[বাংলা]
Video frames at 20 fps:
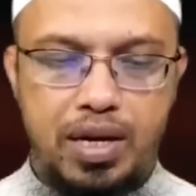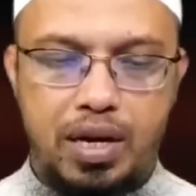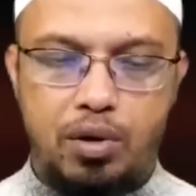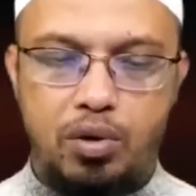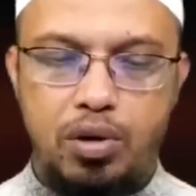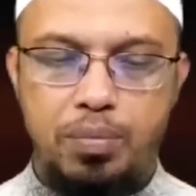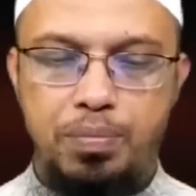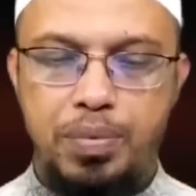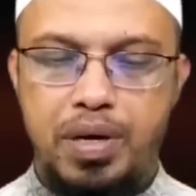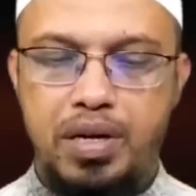না
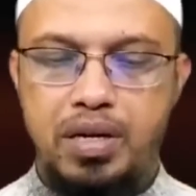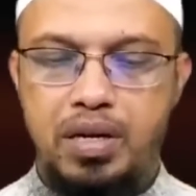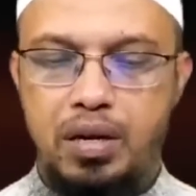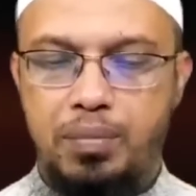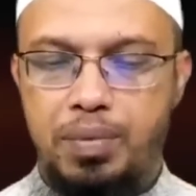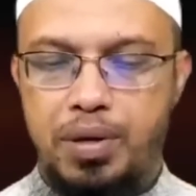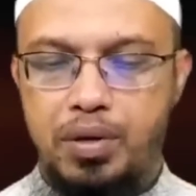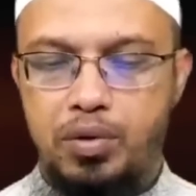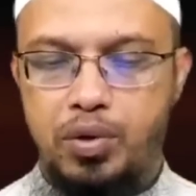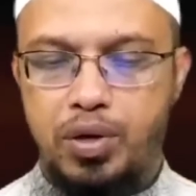হলে প্যান্ট
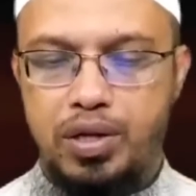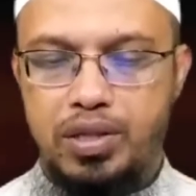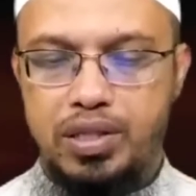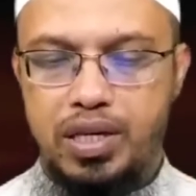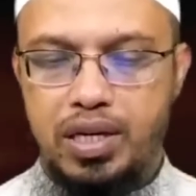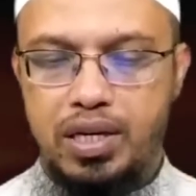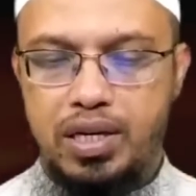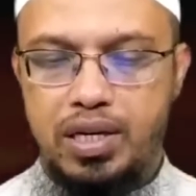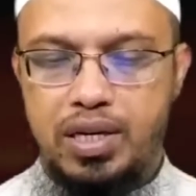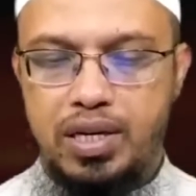নাপাক হয়ে
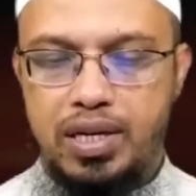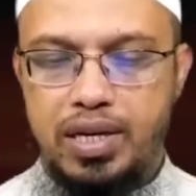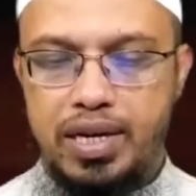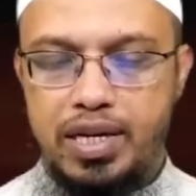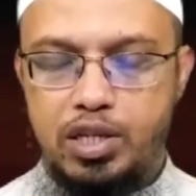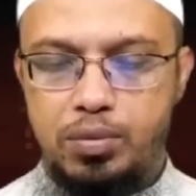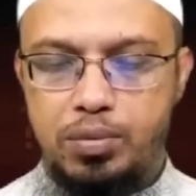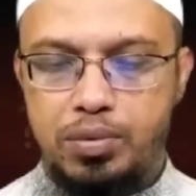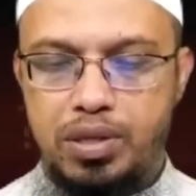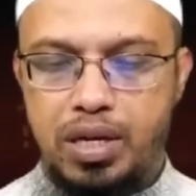যায়
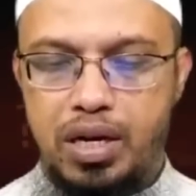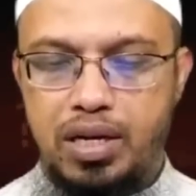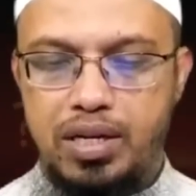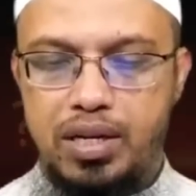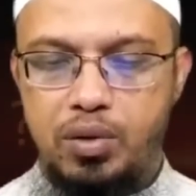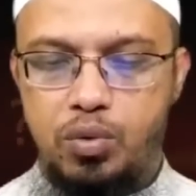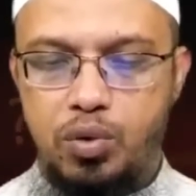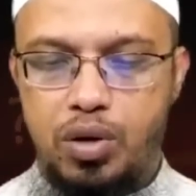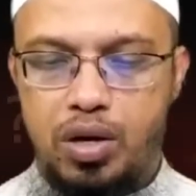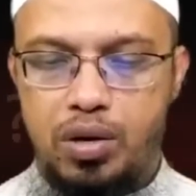এ সময়
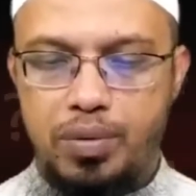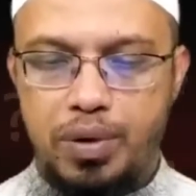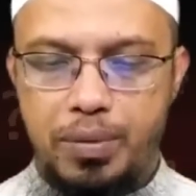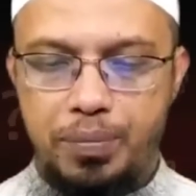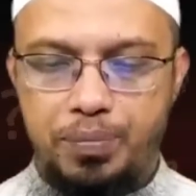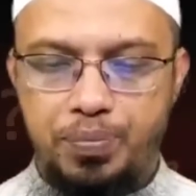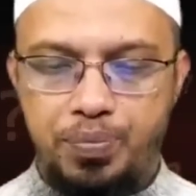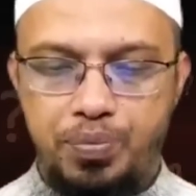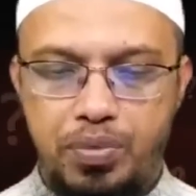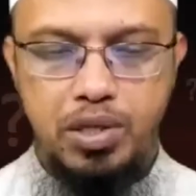দাঁড়ালে কি গুণা হবে
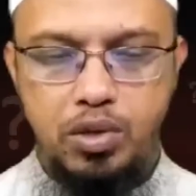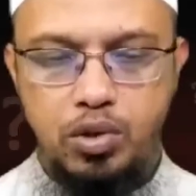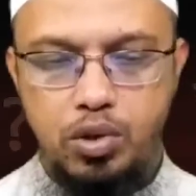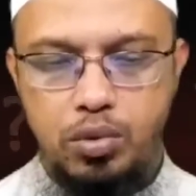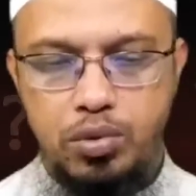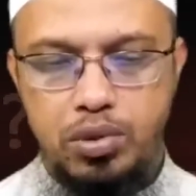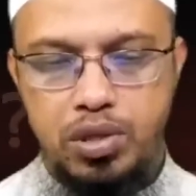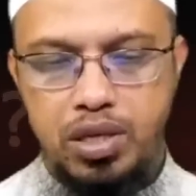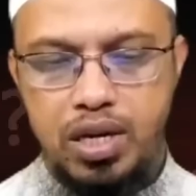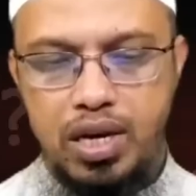নামাজরত
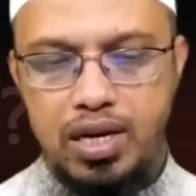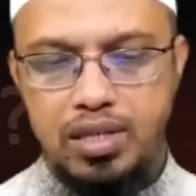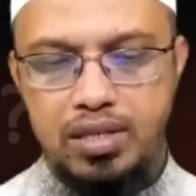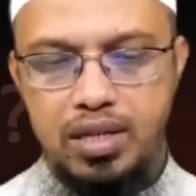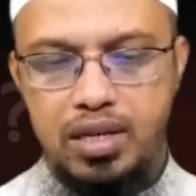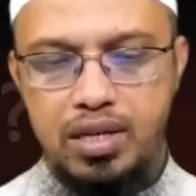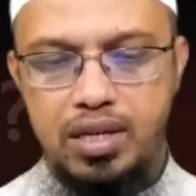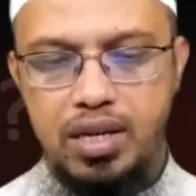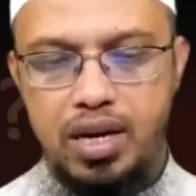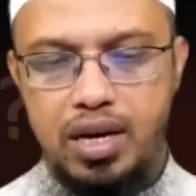অবস্থায়
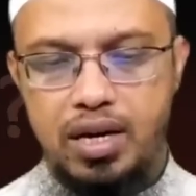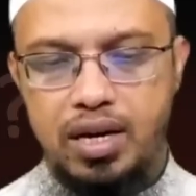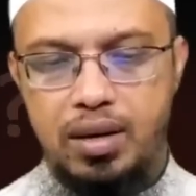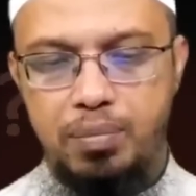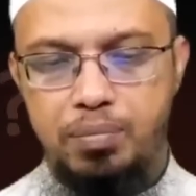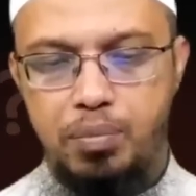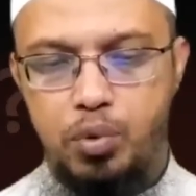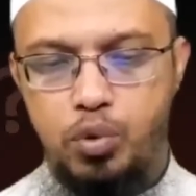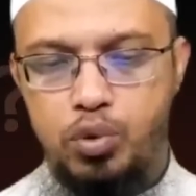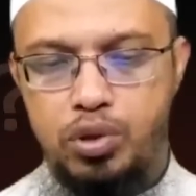আজান কানে
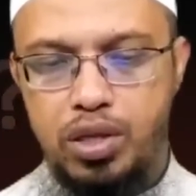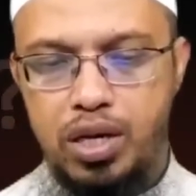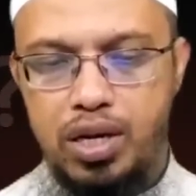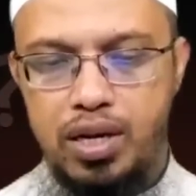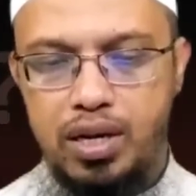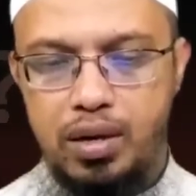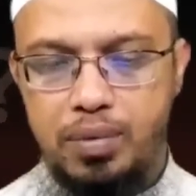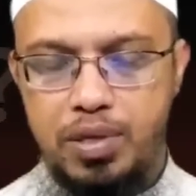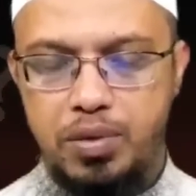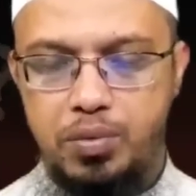
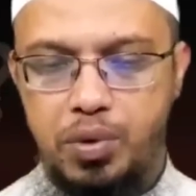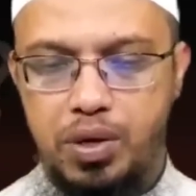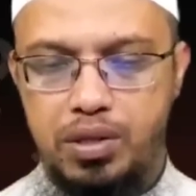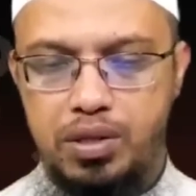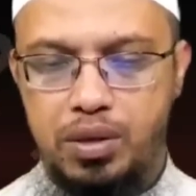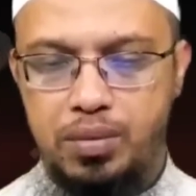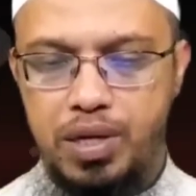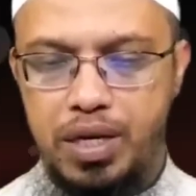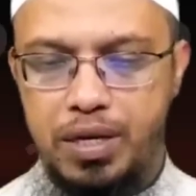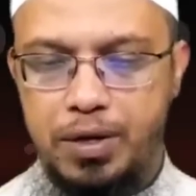পৌঁছালে নামাজ পড়া
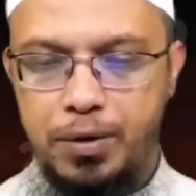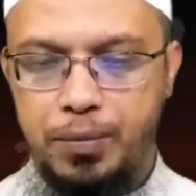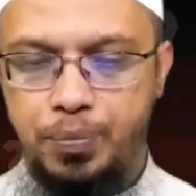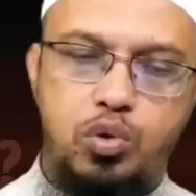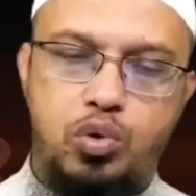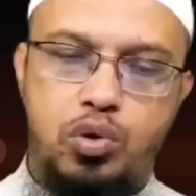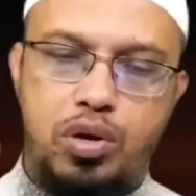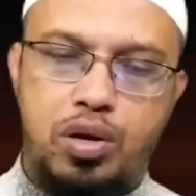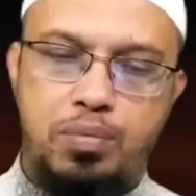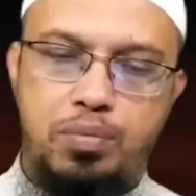যাবে
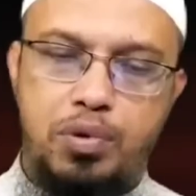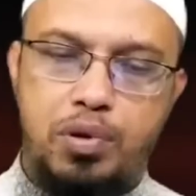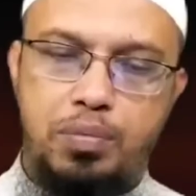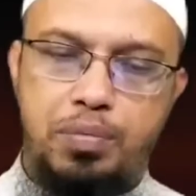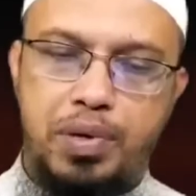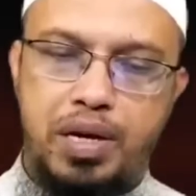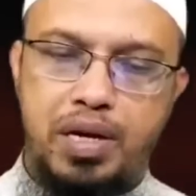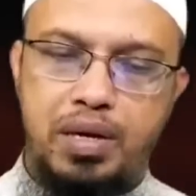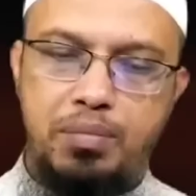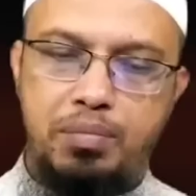নজু করার পর
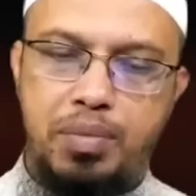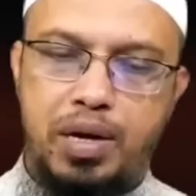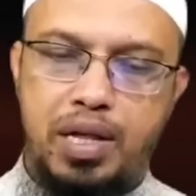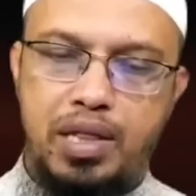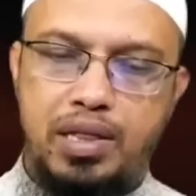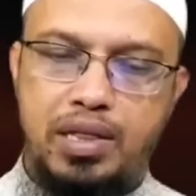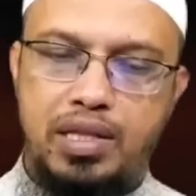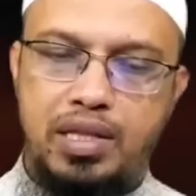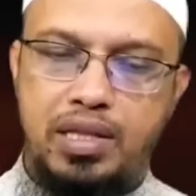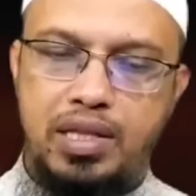পানি
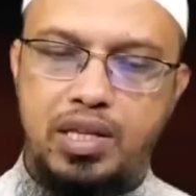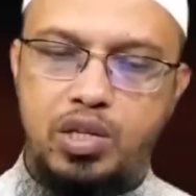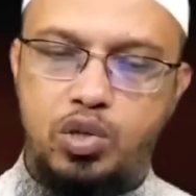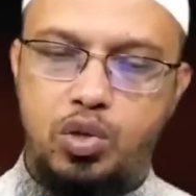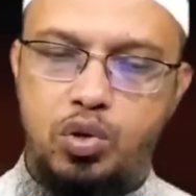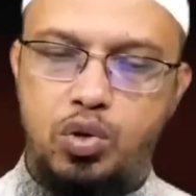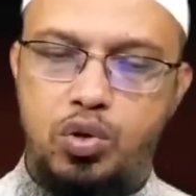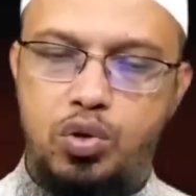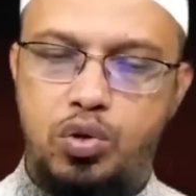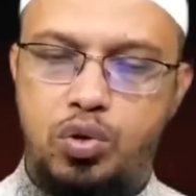বালতিতে
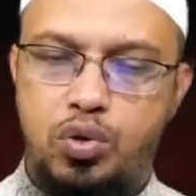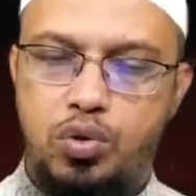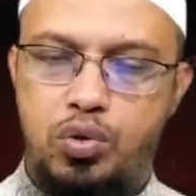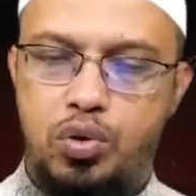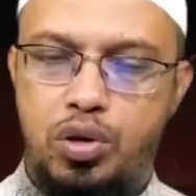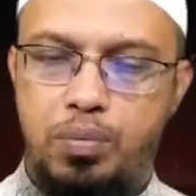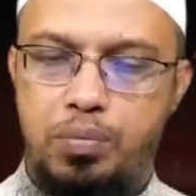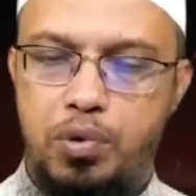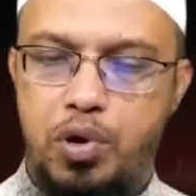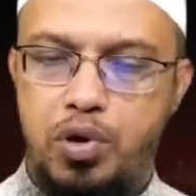সংরক্ষণ
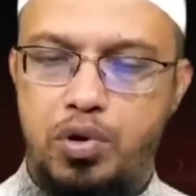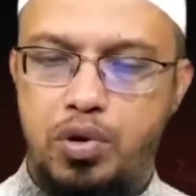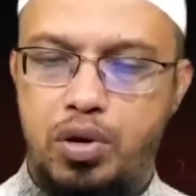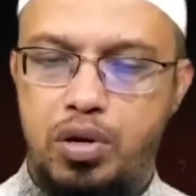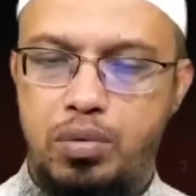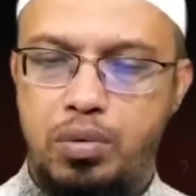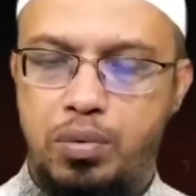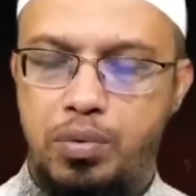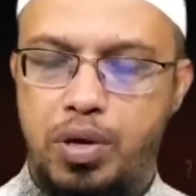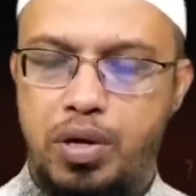করে পরে
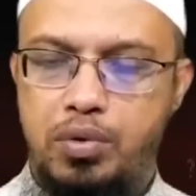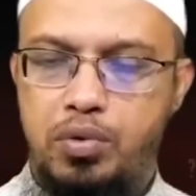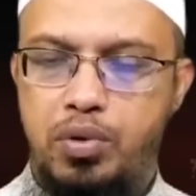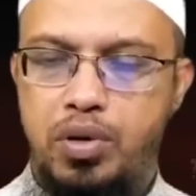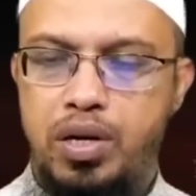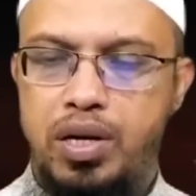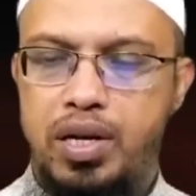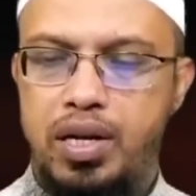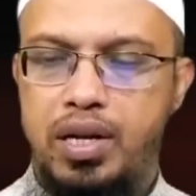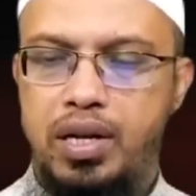টয়লেটে ব্যবহার
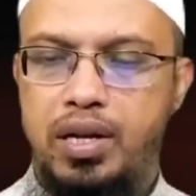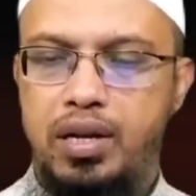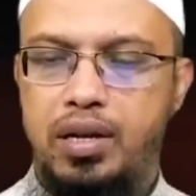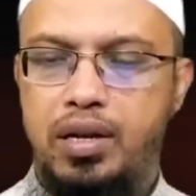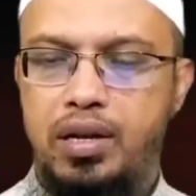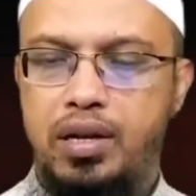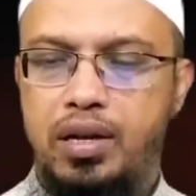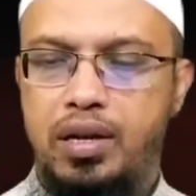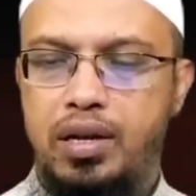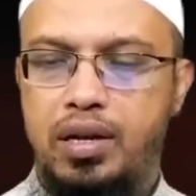করলে
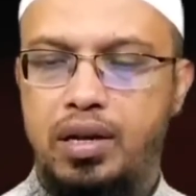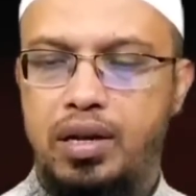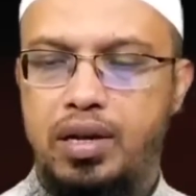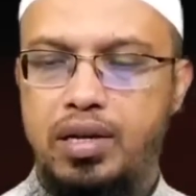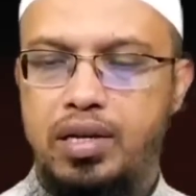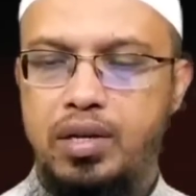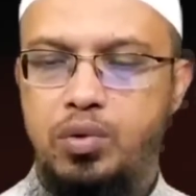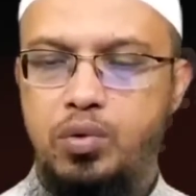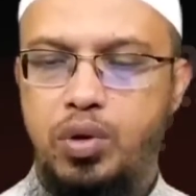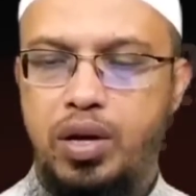
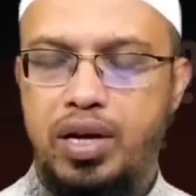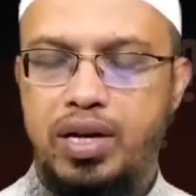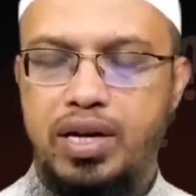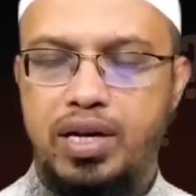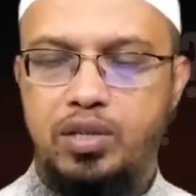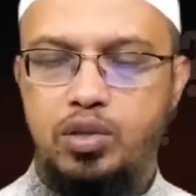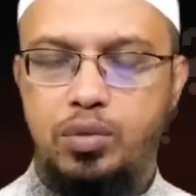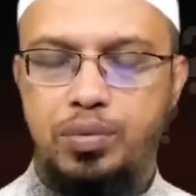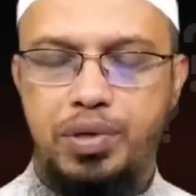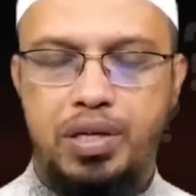এটি গুনাহের
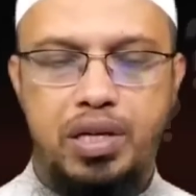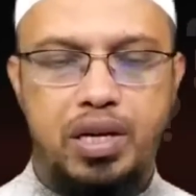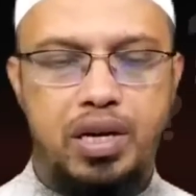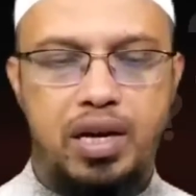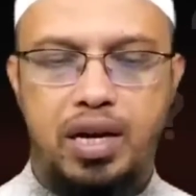কাজ হবে